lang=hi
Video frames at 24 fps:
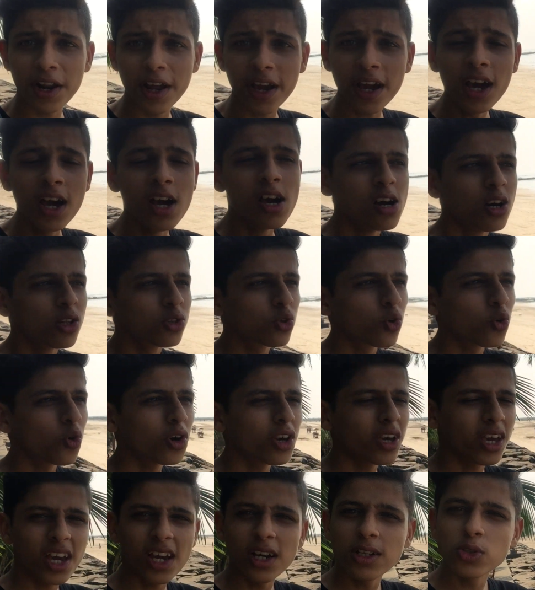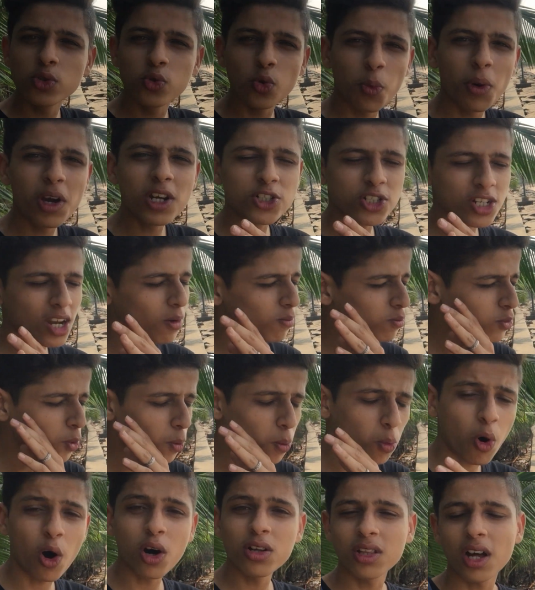करें तो ये सुबह शाम
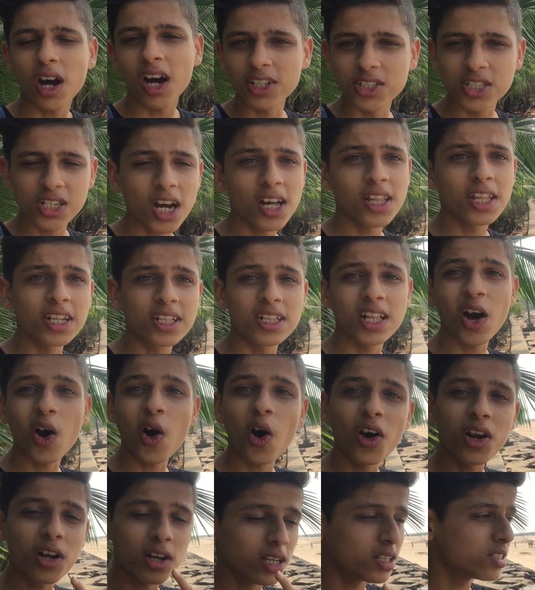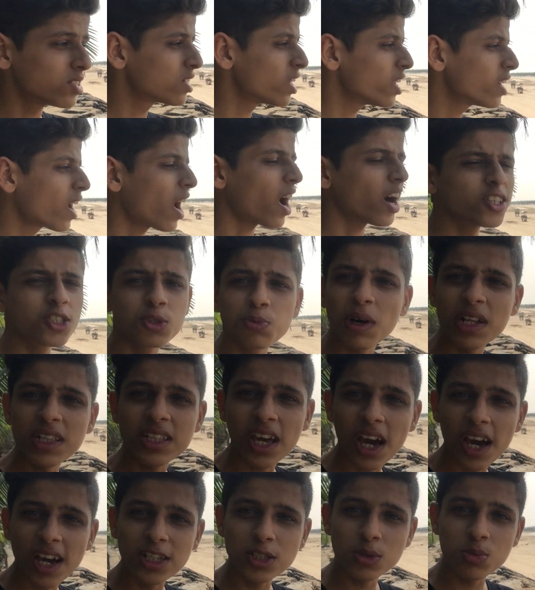तो बहुत अच्छा दिखता है और इसकी खास
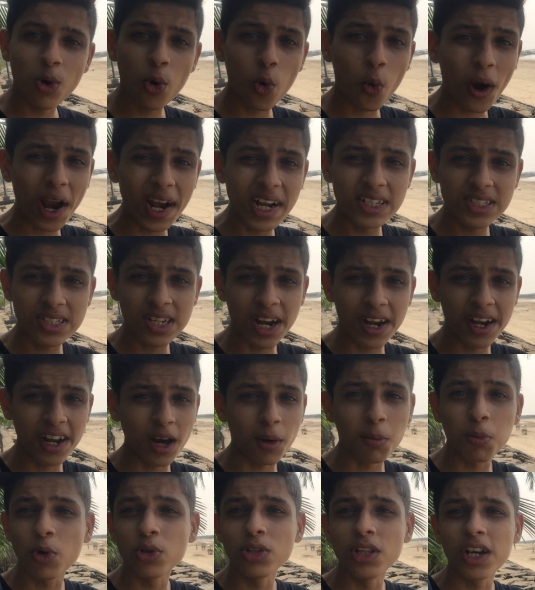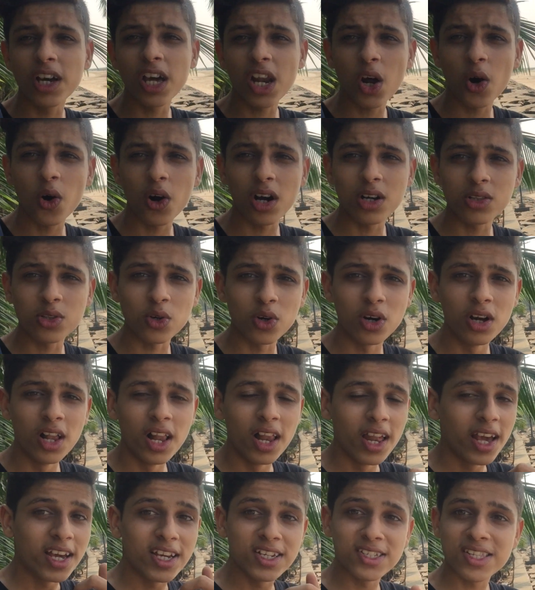बात क्या है इसमें वाइट सैंड आपको दिख रहा होगा तो
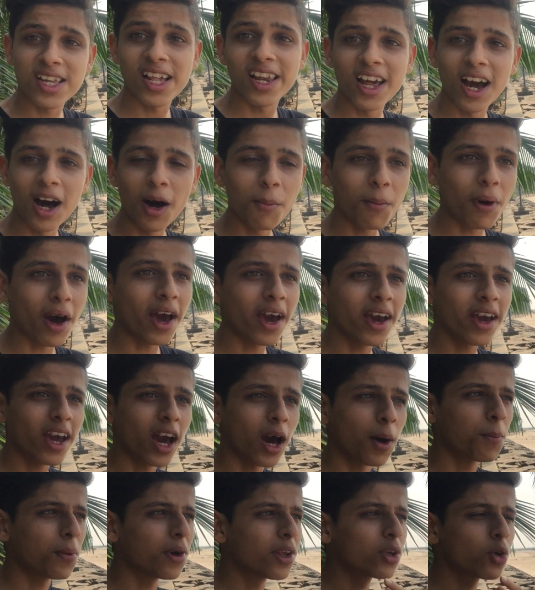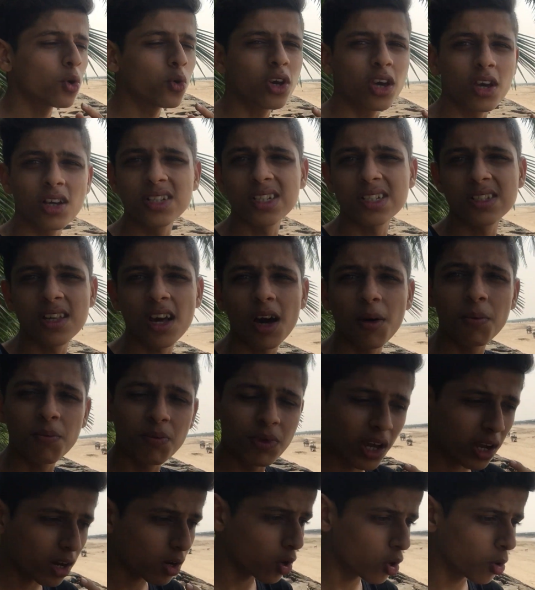इसके लिए हम आए यहाँ पर क्योंकि जैसे आप
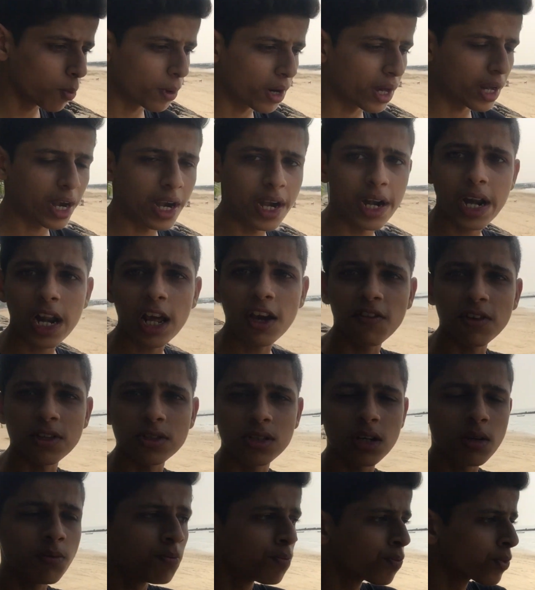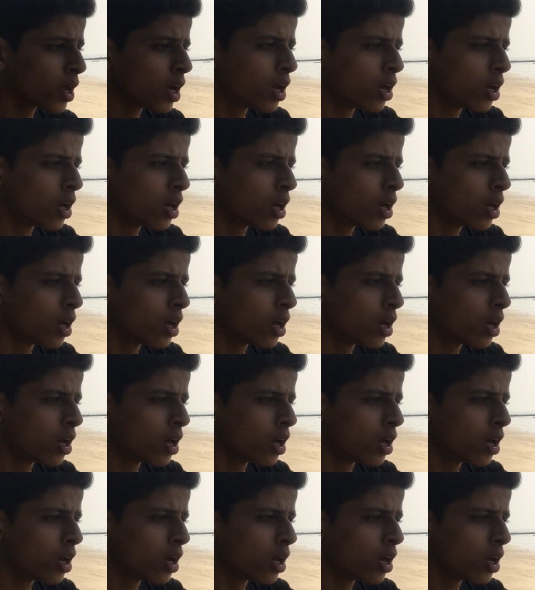देख लो मरीन ड्राइव ये सब